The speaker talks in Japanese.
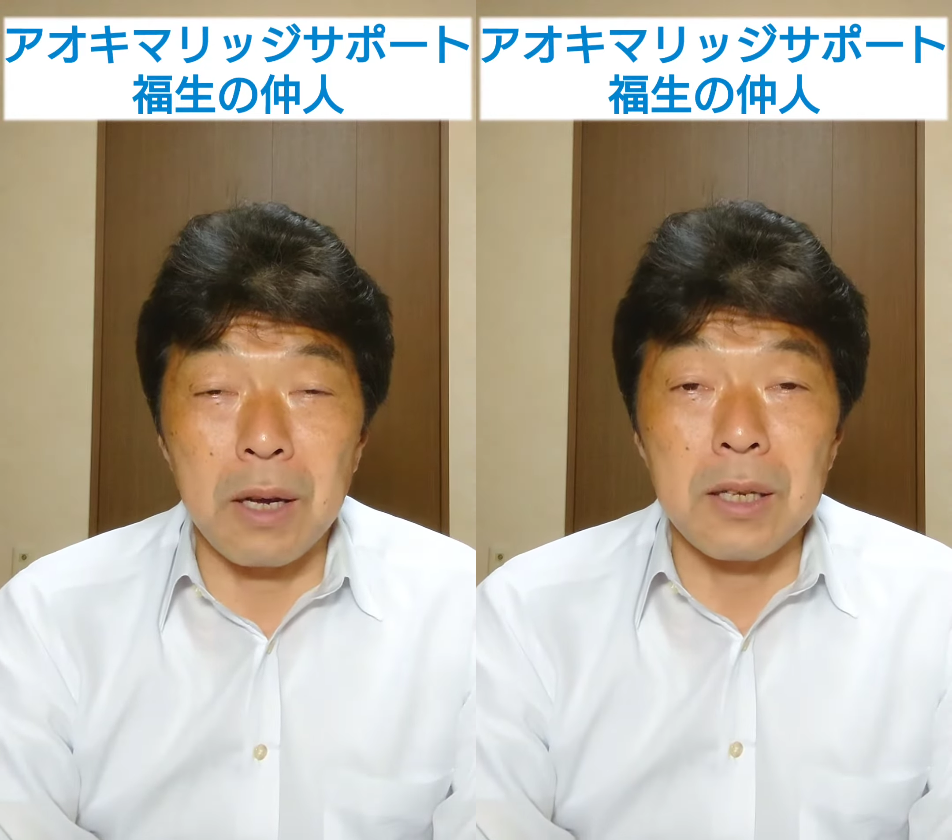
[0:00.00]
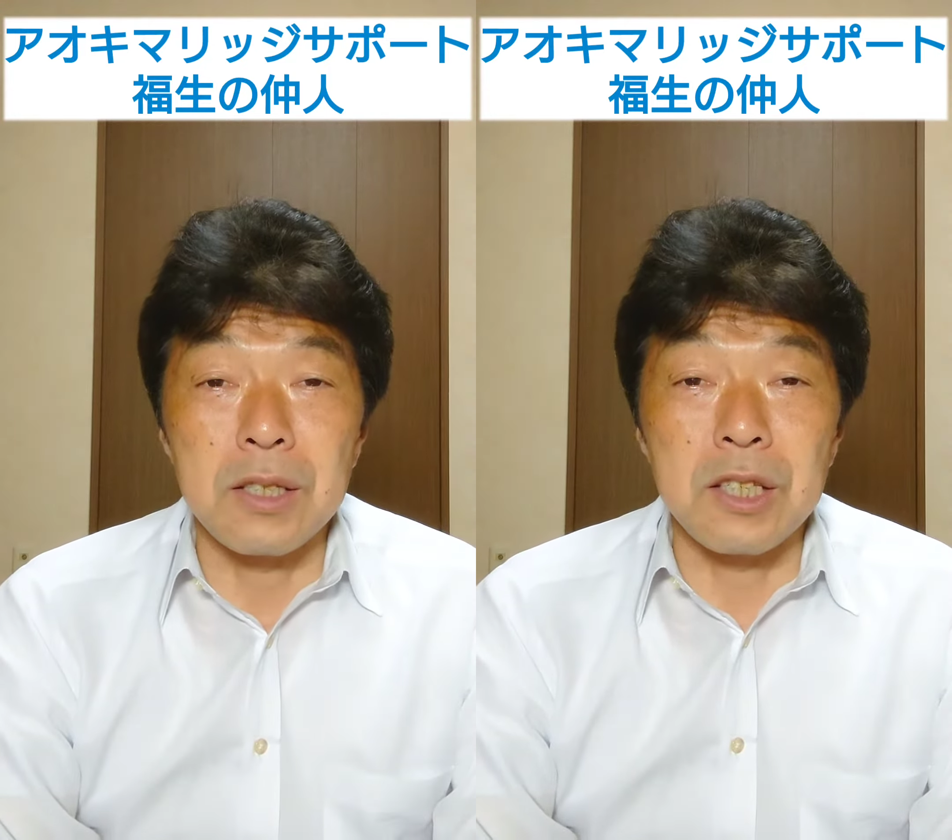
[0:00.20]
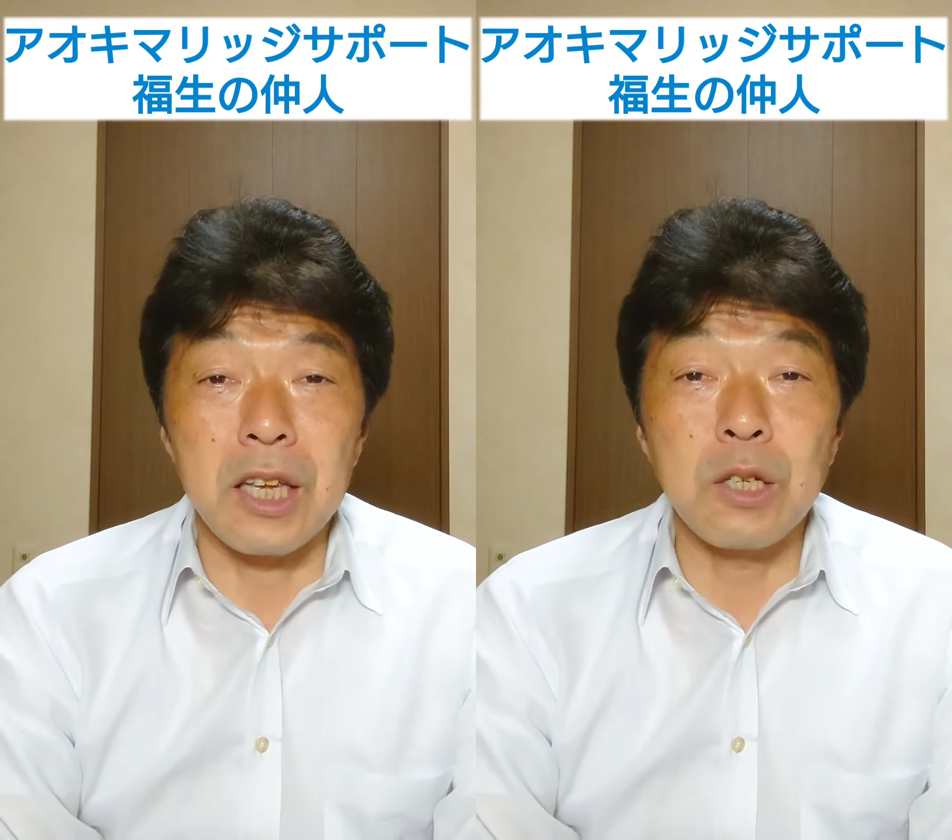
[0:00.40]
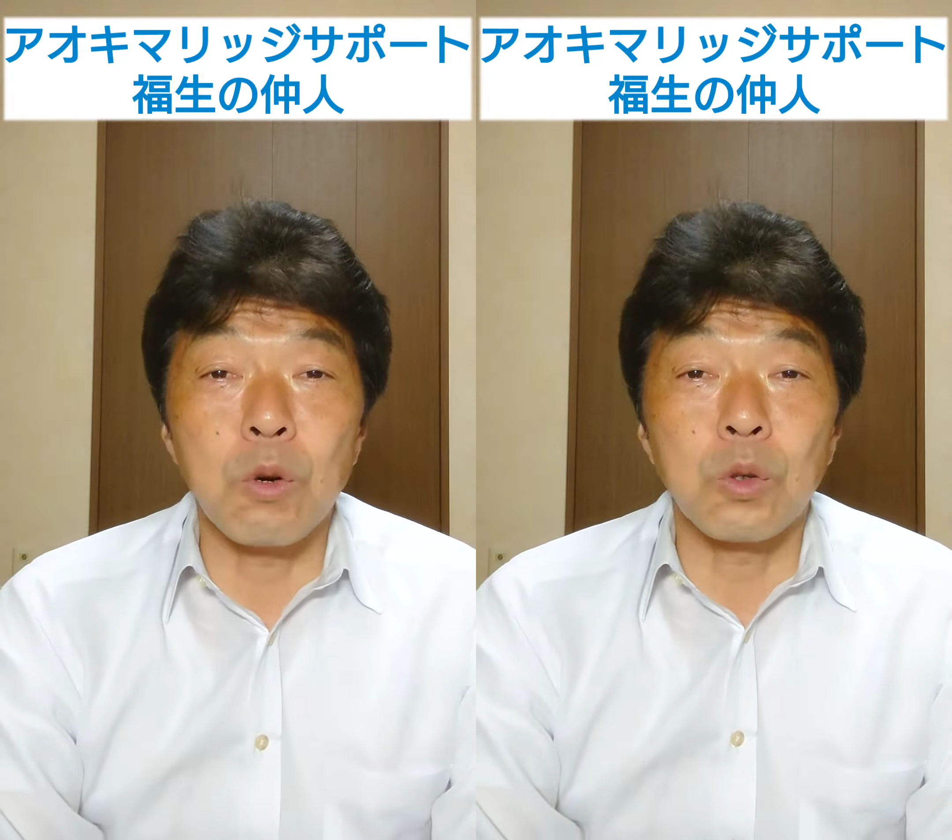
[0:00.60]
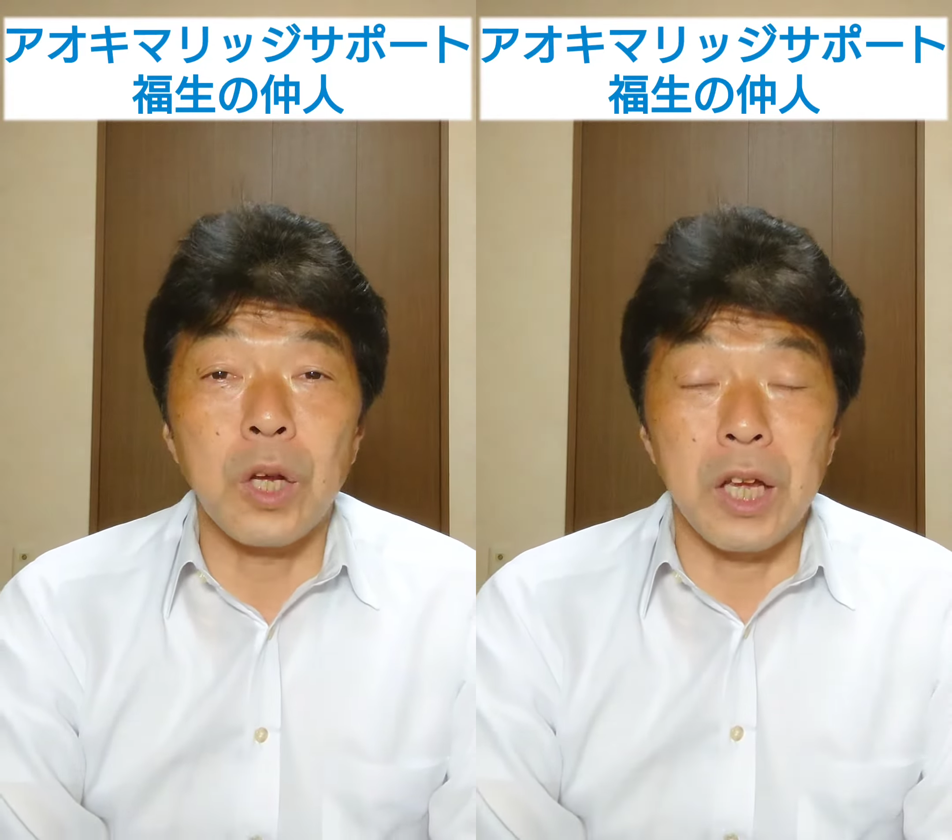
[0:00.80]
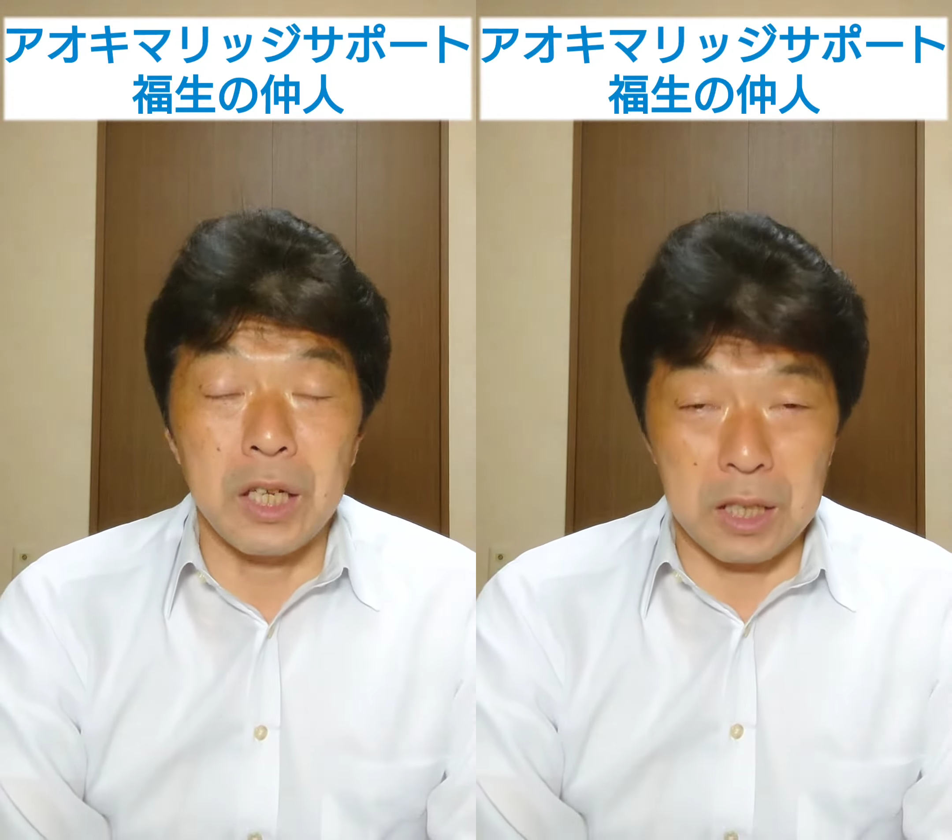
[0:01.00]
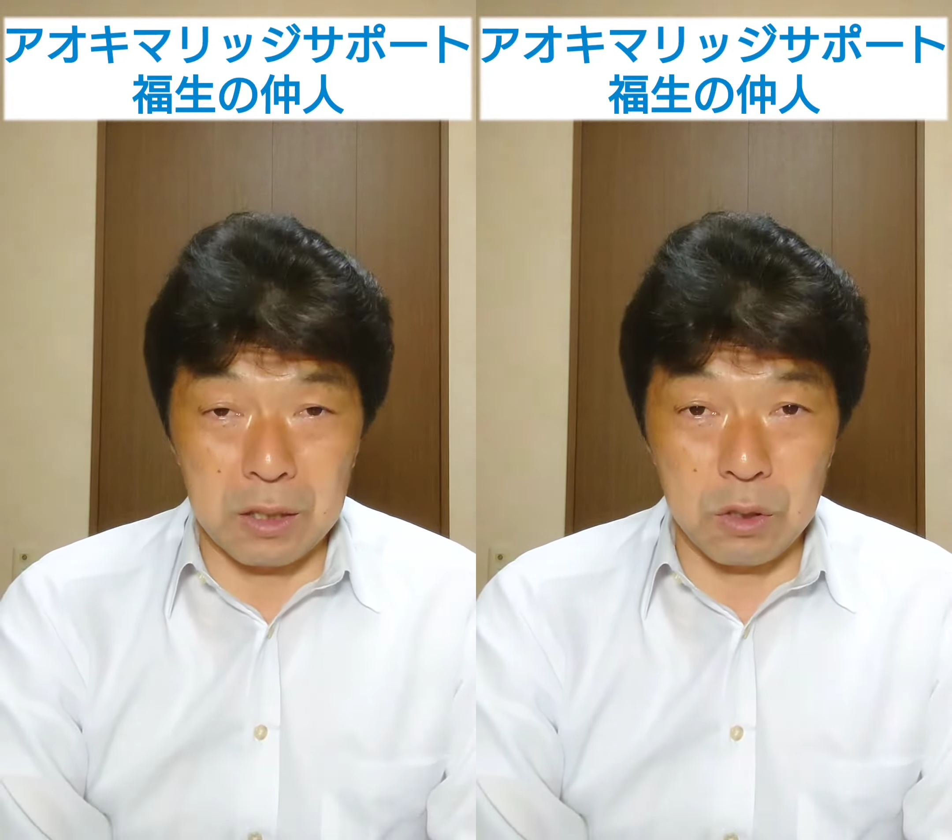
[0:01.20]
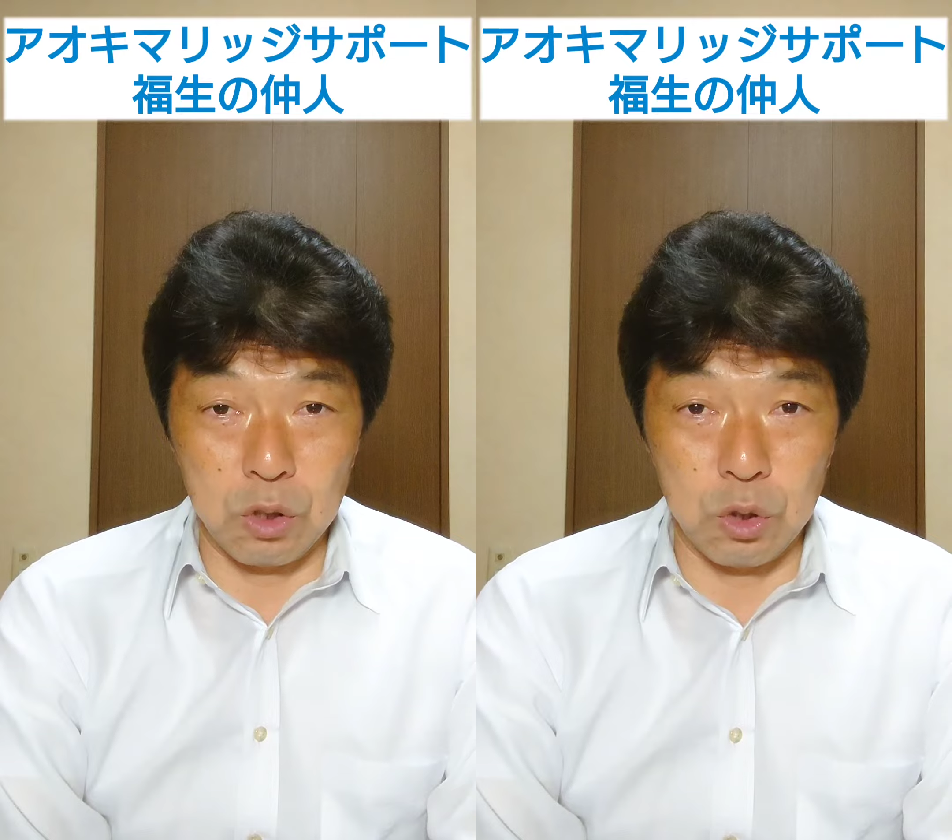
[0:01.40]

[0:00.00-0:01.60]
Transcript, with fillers: は全国平均